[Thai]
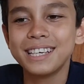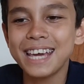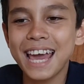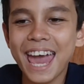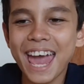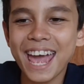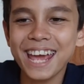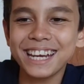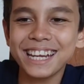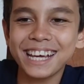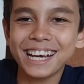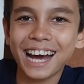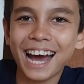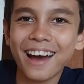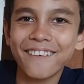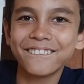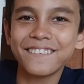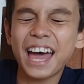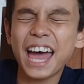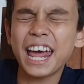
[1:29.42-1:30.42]
เย่นี่ค
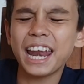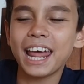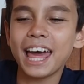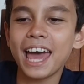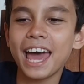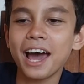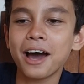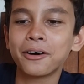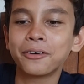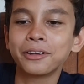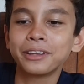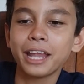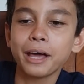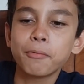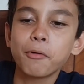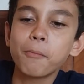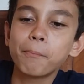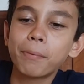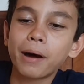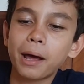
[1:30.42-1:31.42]
รับได้แล้วถ้า
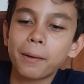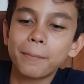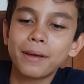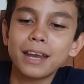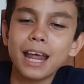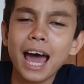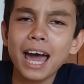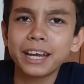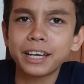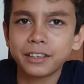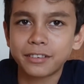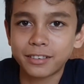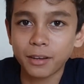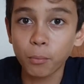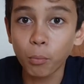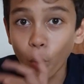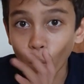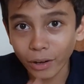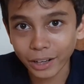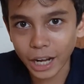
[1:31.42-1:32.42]
ผมเปิดไม่ได้ส
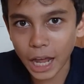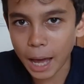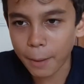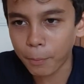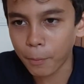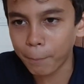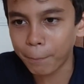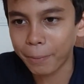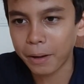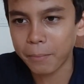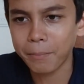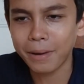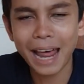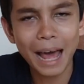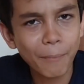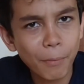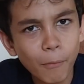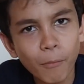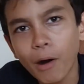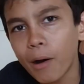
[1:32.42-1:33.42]
มมตินะผมเปิดไม่ได้
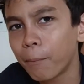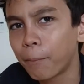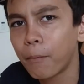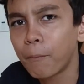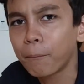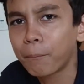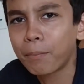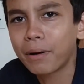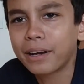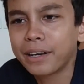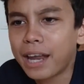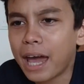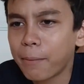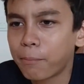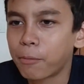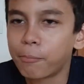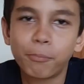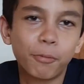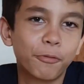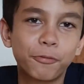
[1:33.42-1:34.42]
เพราะว่าผมเปิดได้
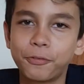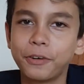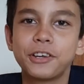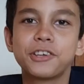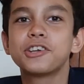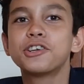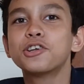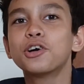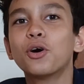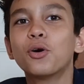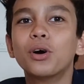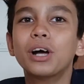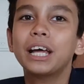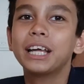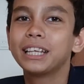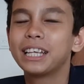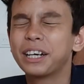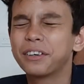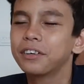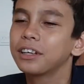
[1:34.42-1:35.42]
ผม professional
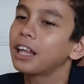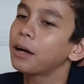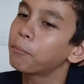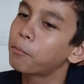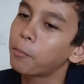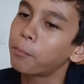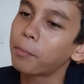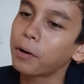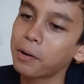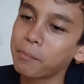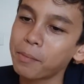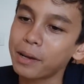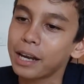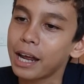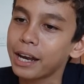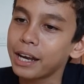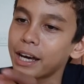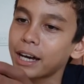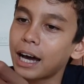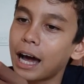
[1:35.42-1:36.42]
แต่ว่าถ้าผมเปิดไม่
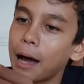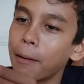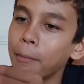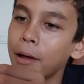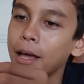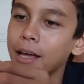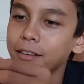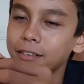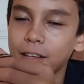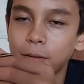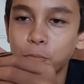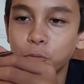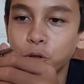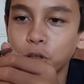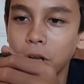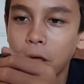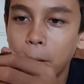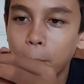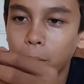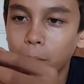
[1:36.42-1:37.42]
ได้นะครับสมม
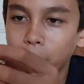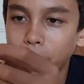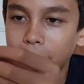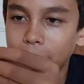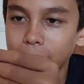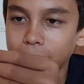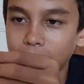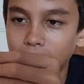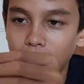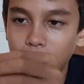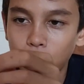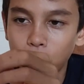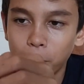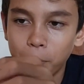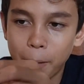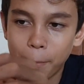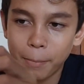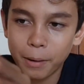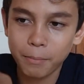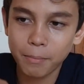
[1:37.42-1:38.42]
ติผมแค่จะเอา
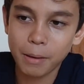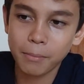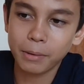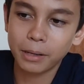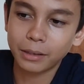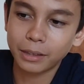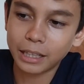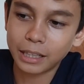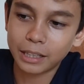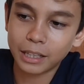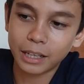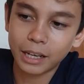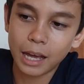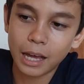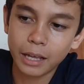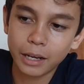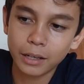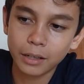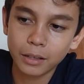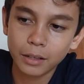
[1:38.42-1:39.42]
แบบเห็นไหมมันติดอย่าง
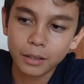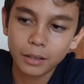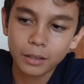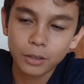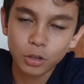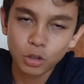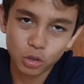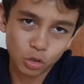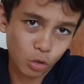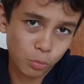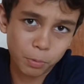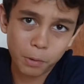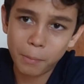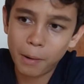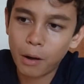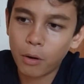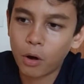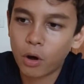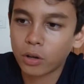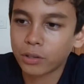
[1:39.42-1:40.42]
นั้นส่วนผม
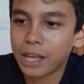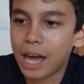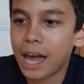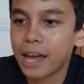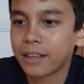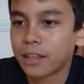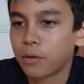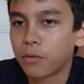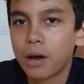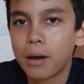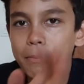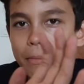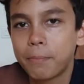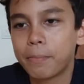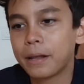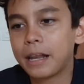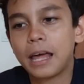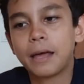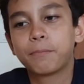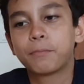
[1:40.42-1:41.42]
เอาออกได้แต่ว่าไม่
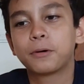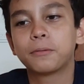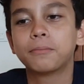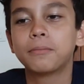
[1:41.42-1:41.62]
เป็นไร